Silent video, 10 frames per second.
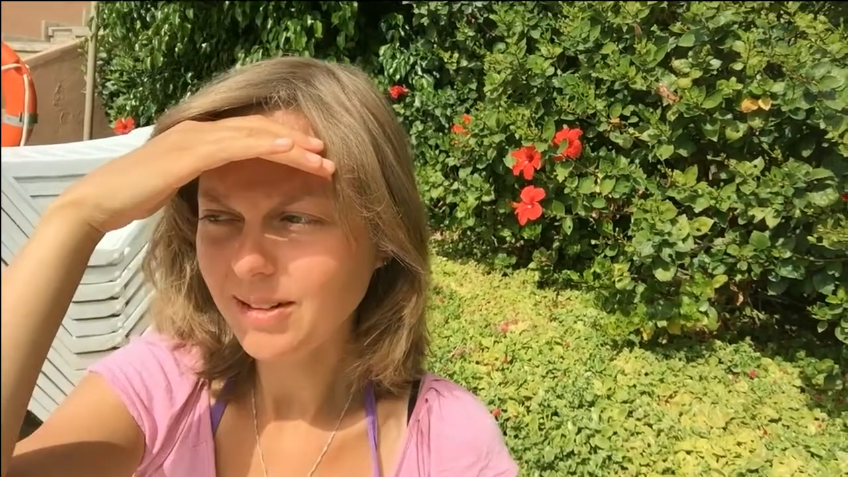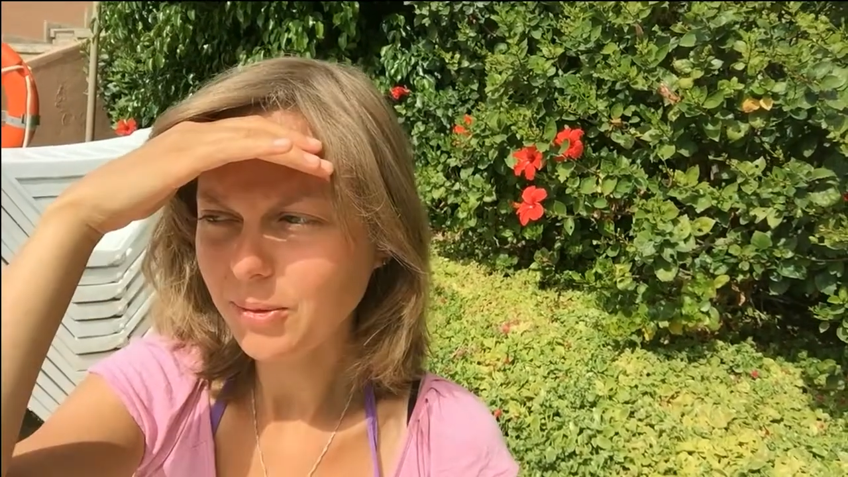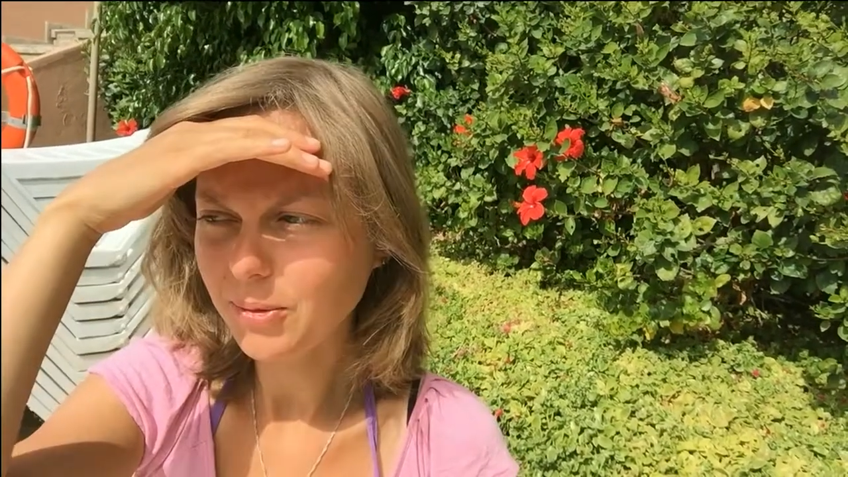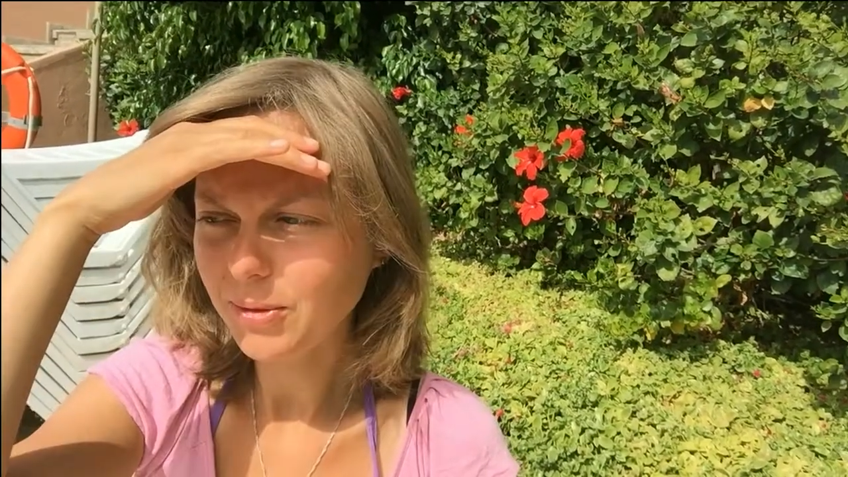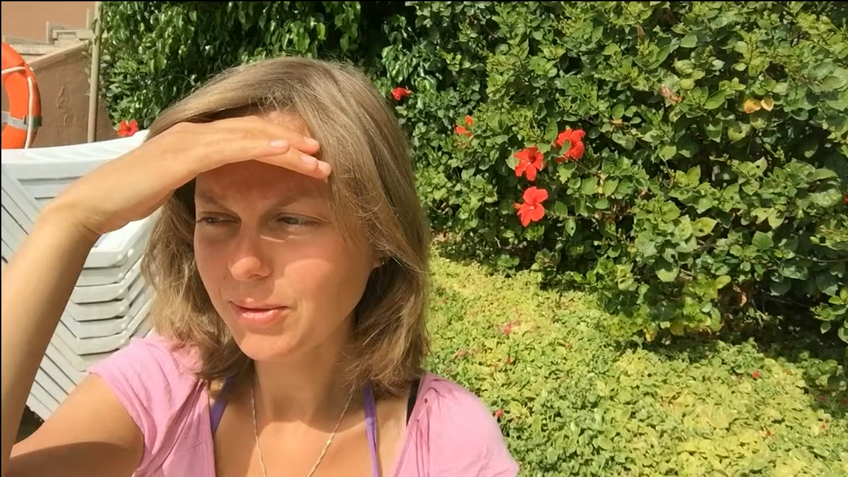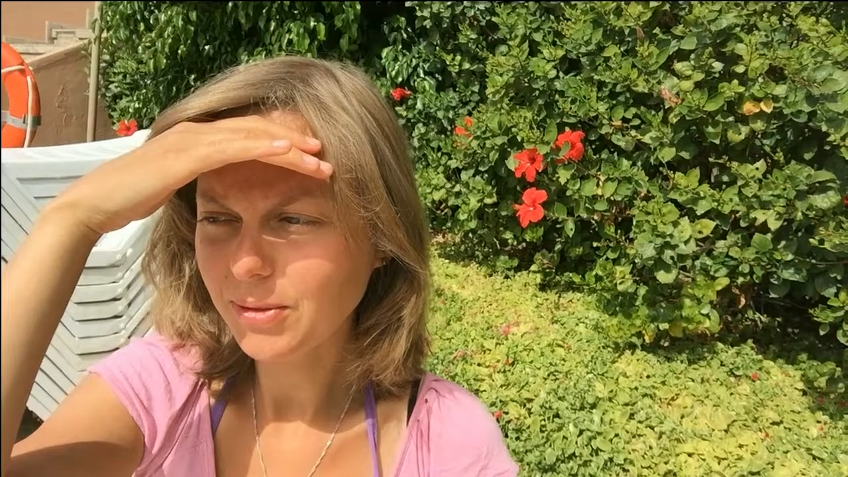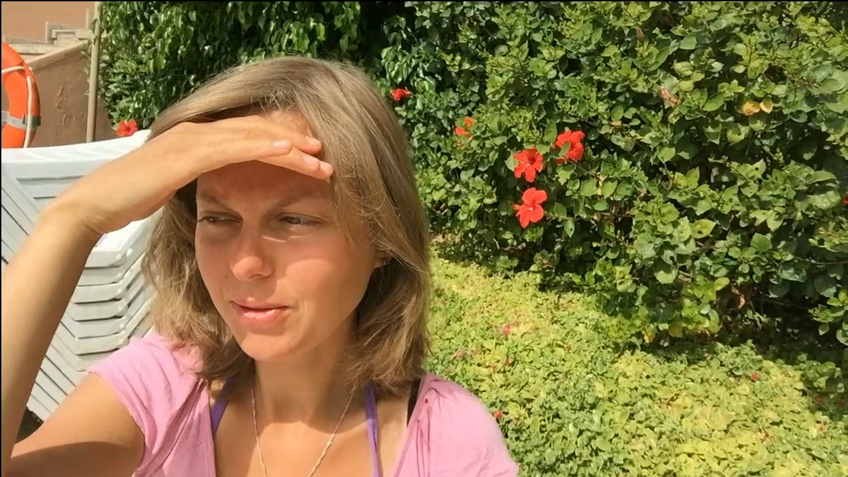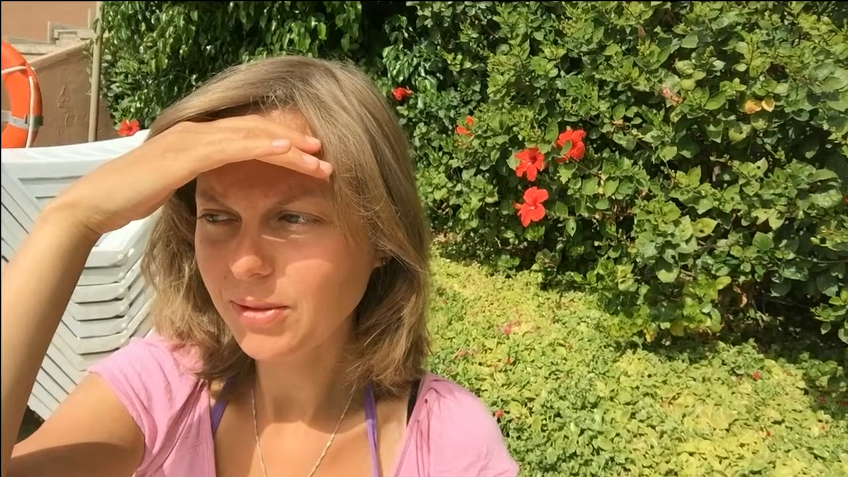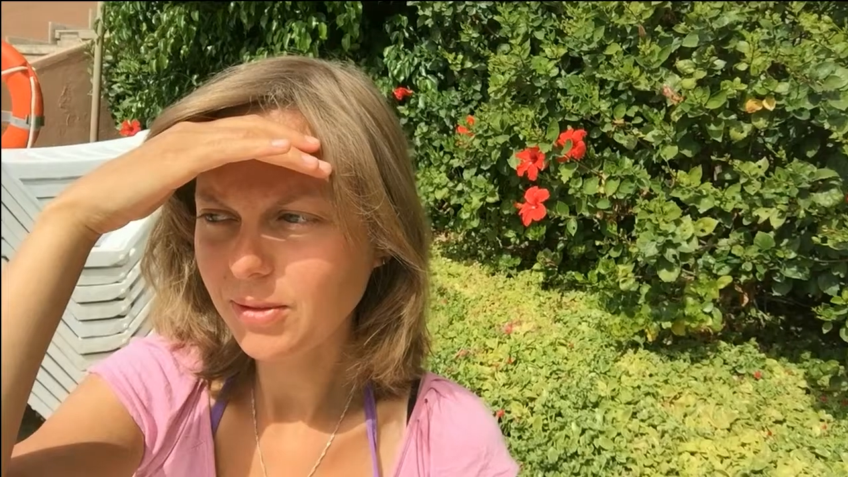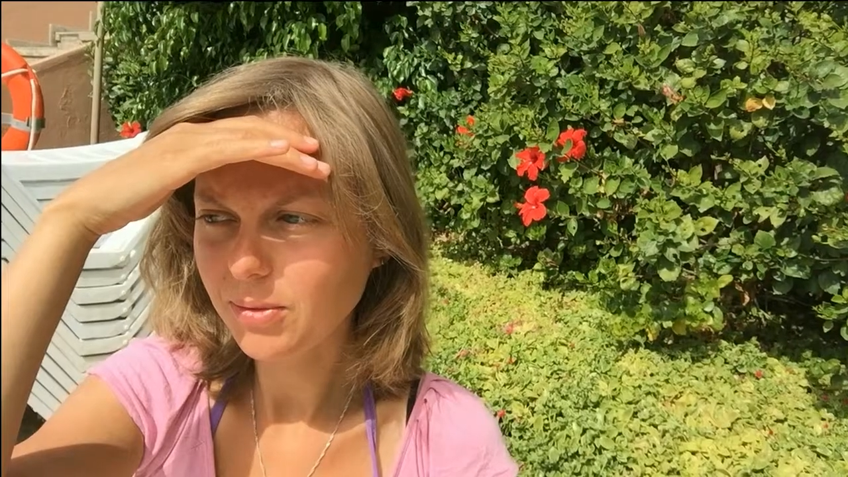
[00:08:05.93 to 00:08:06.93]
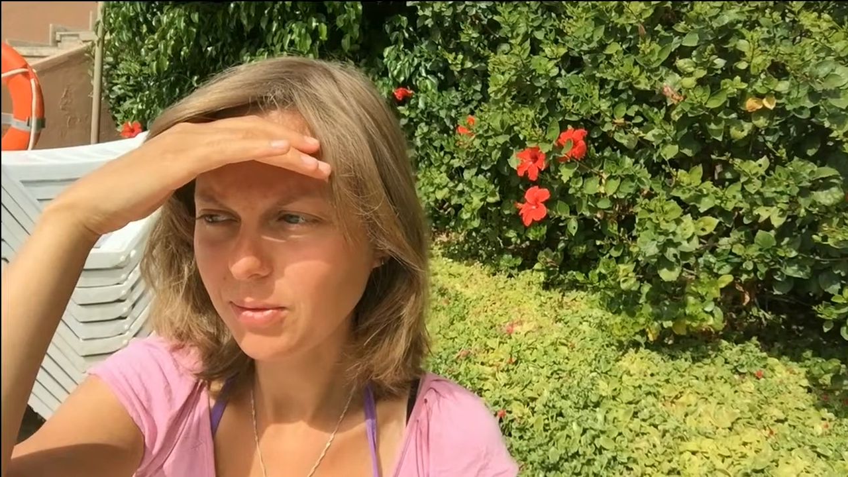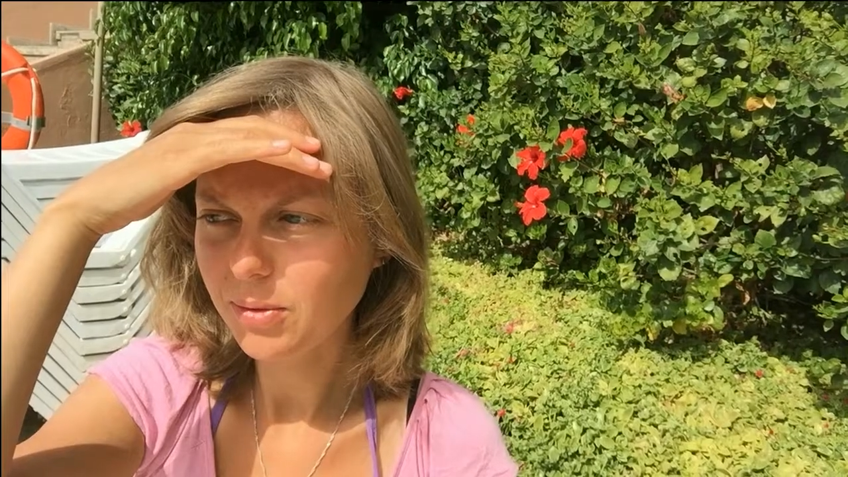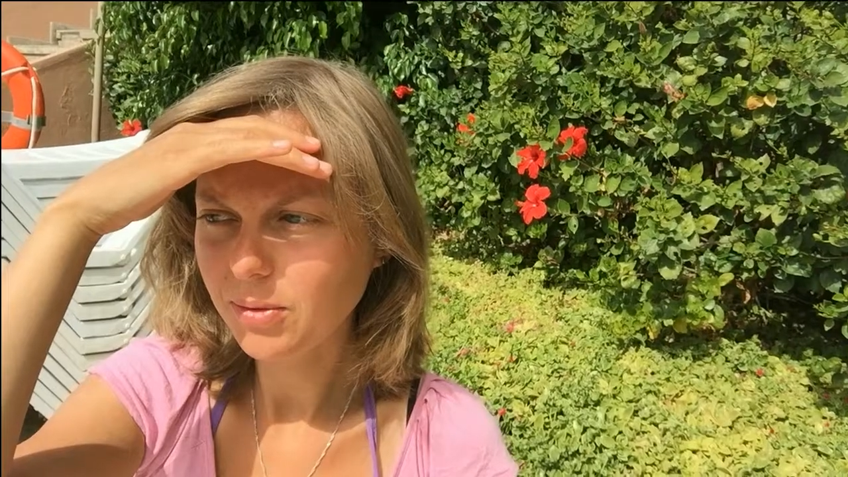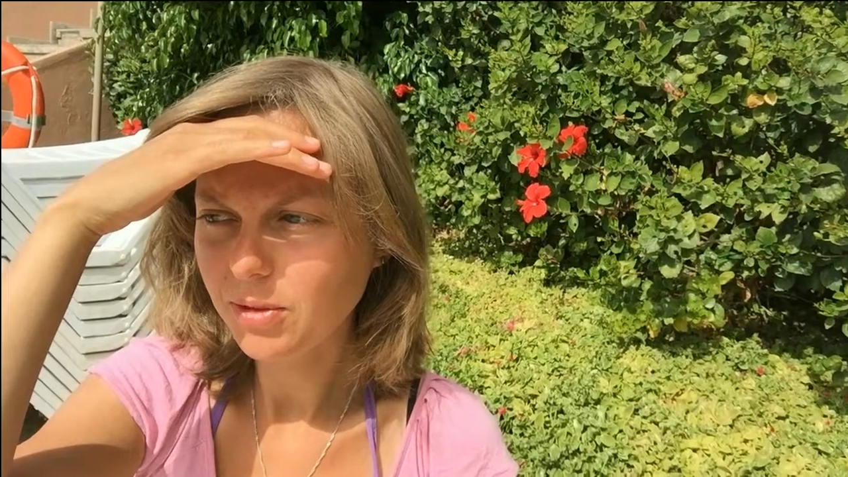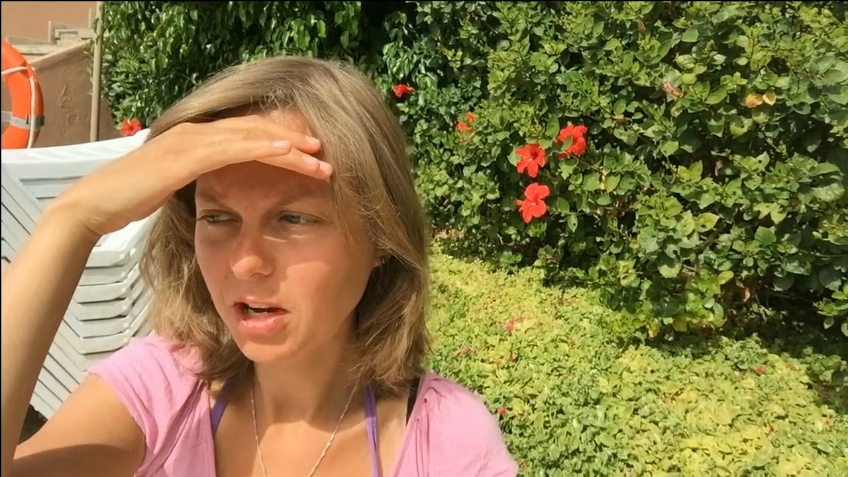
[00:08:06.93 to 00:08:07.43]
Und
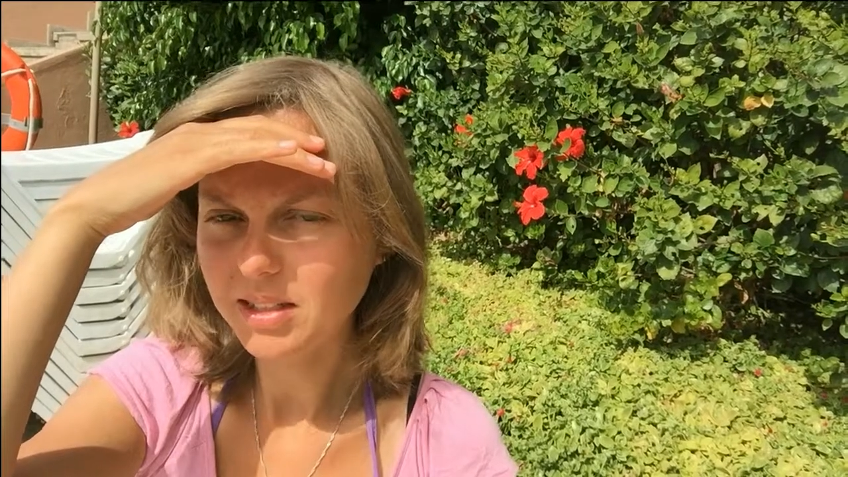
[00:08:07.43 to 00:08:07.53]
da